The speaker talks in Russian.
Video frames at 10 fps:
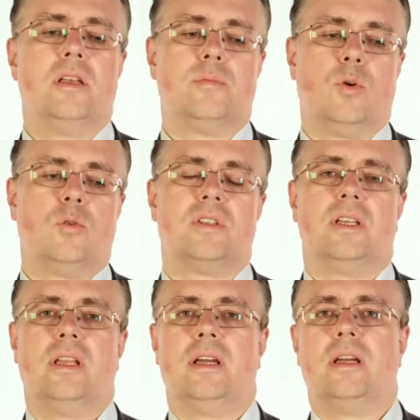спроса
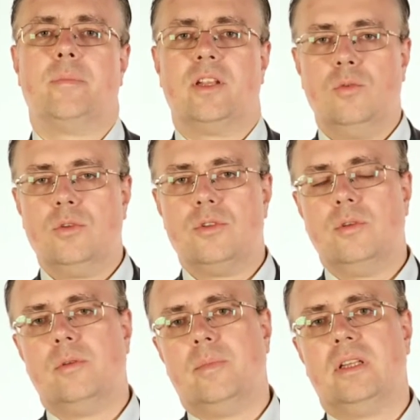на
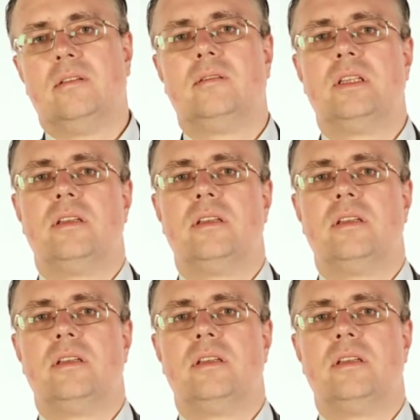продукцию малого